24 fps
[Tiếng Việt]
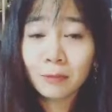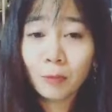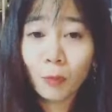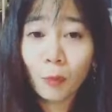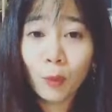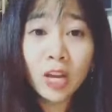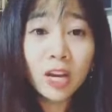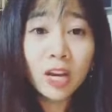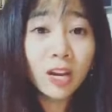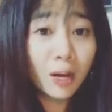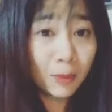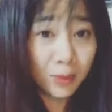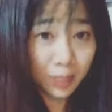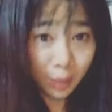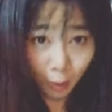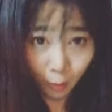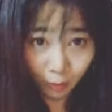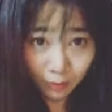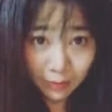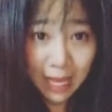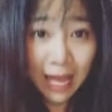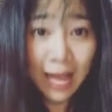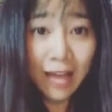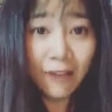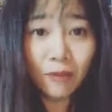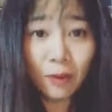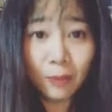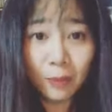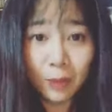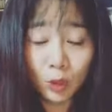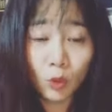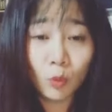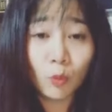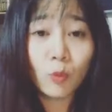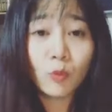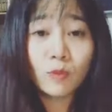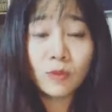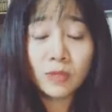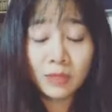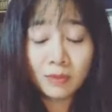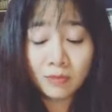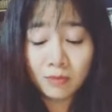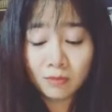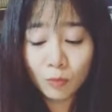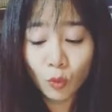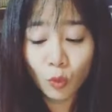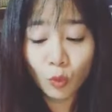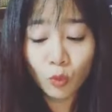cái nơi mình cộng tác và mình cũng
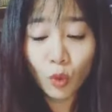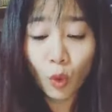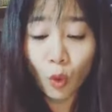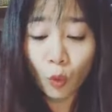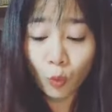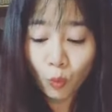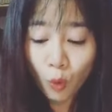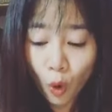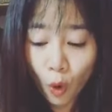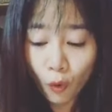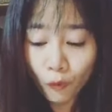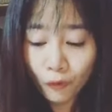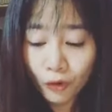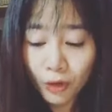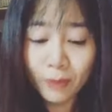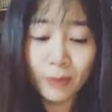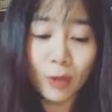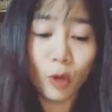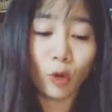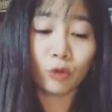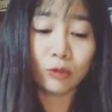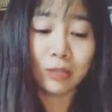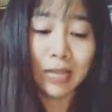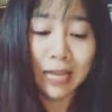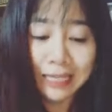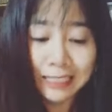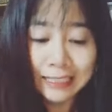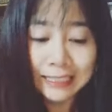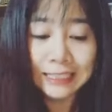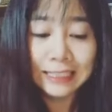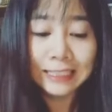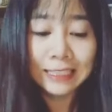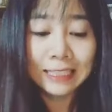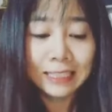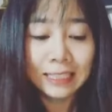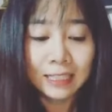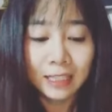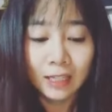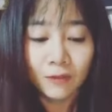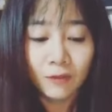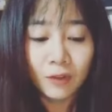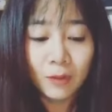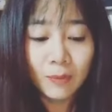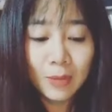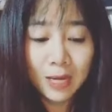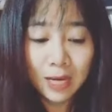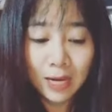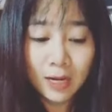muốn muốn ủng hộ phim đầu tay
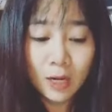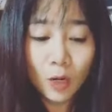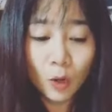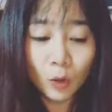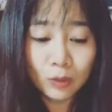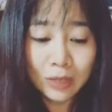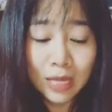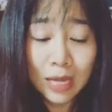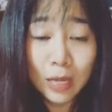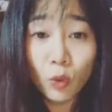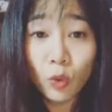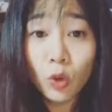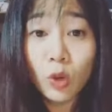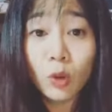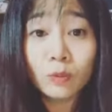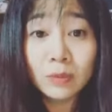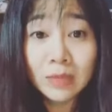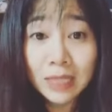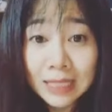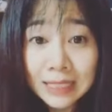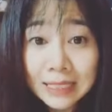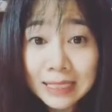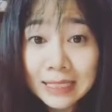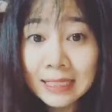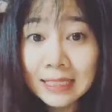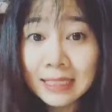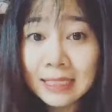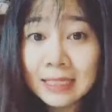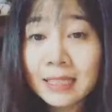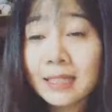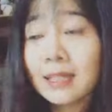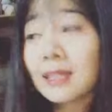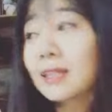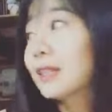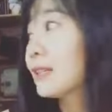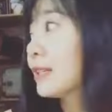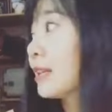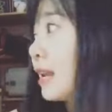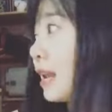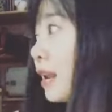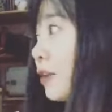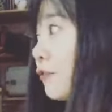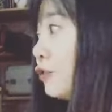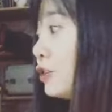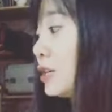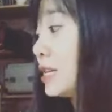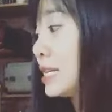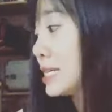phim điện ảnh đầu tay của công ty nên
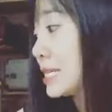là phương đi